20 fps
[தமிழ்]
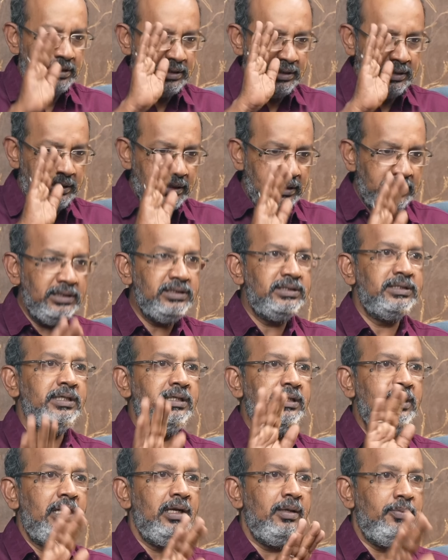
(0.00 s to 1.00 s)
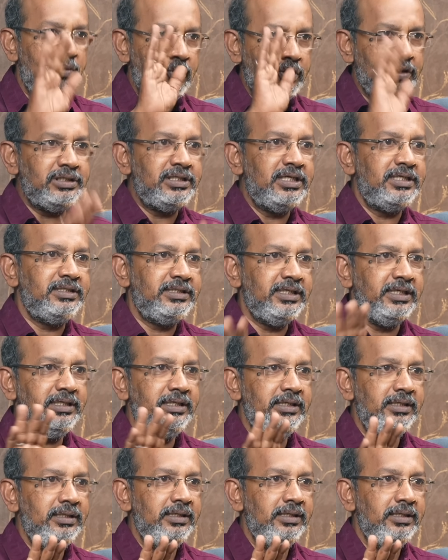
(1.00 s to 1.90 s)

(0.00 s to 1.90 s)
விஜய் எது செய்தாலும் ஒரு சர்ச்சை